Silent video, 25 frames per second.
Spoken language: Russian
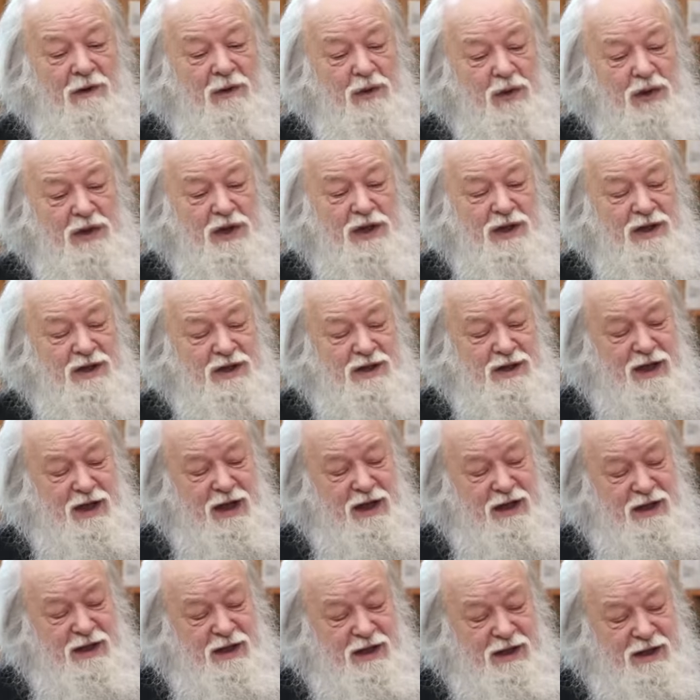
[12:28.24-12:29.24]
внутреннее
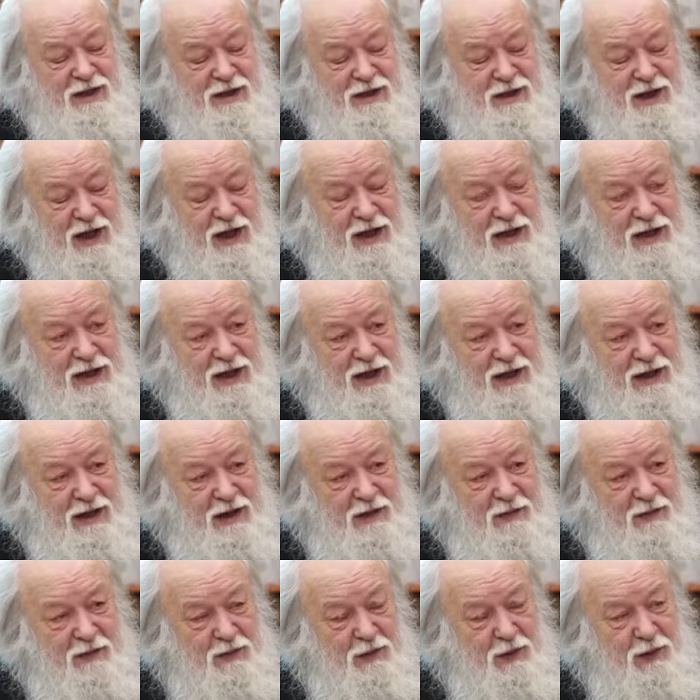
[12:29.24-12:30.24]
состояние знает
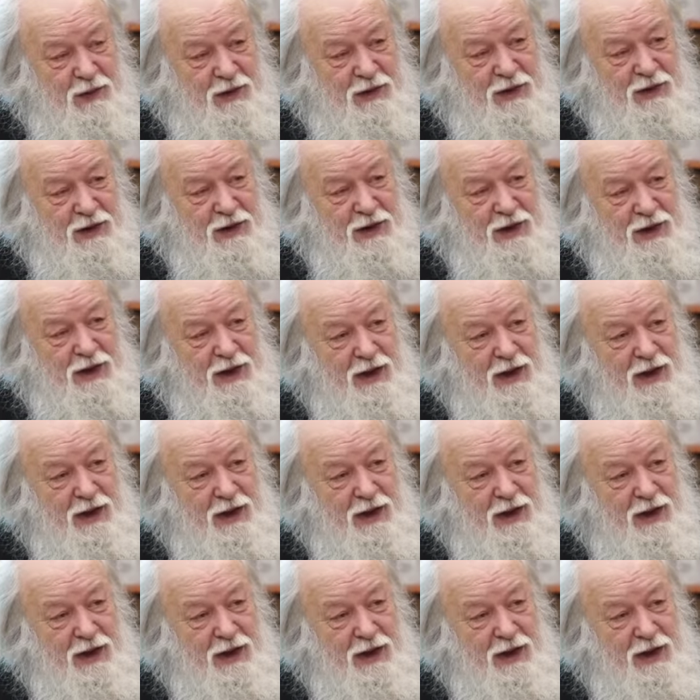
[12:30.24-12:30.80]
один Бог.